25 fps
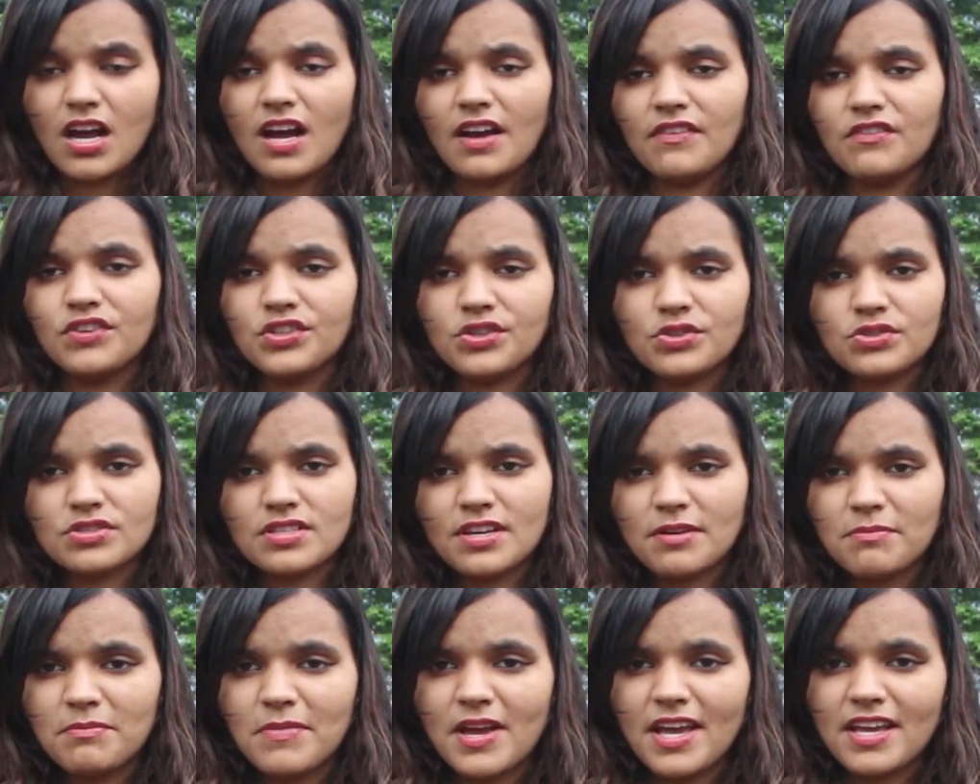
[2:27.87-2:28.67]
अभी तो
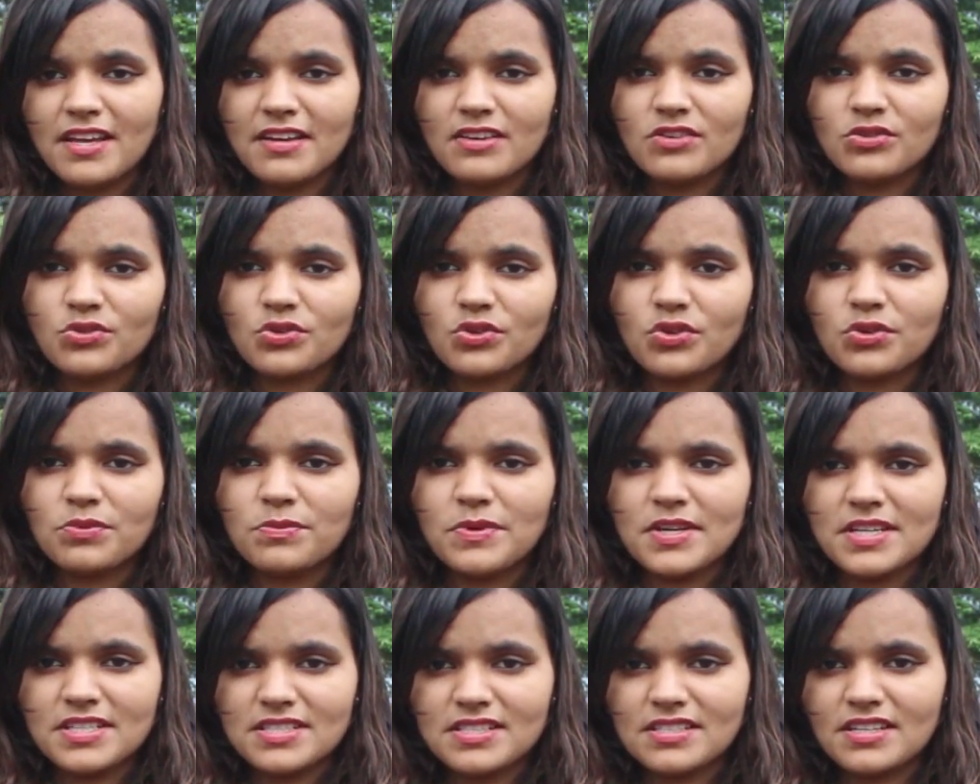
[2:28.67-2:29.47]
सब मैं ही उनको
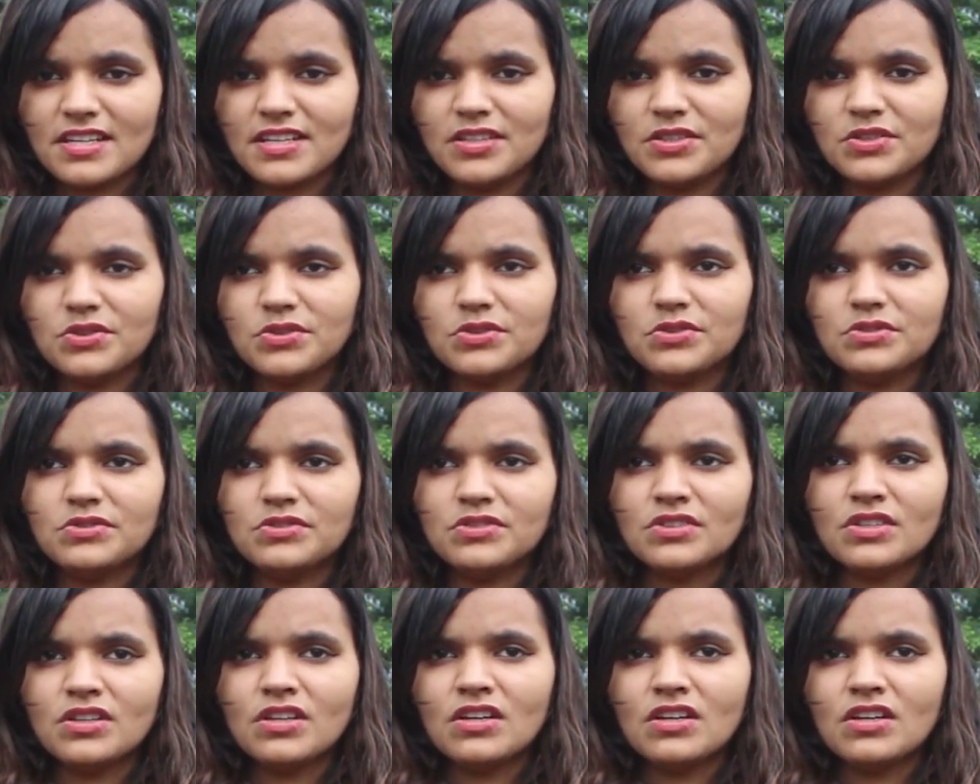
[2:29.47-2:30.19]
भेज रही हूँ